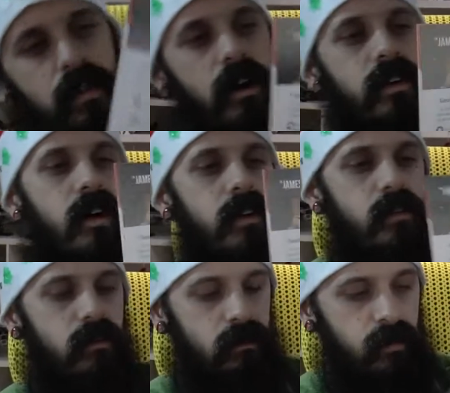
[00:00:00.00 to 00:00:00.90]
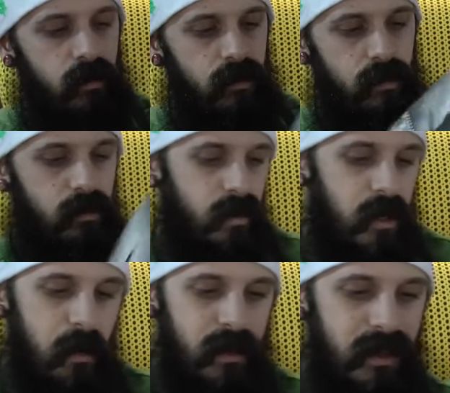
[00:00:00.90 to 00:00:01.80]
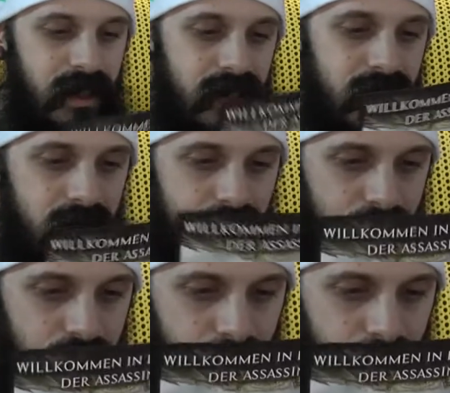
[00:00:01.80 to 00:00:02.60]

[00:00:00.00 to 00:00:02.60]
Keine Ahnung. Nee, ich hab's ja nie gesehen.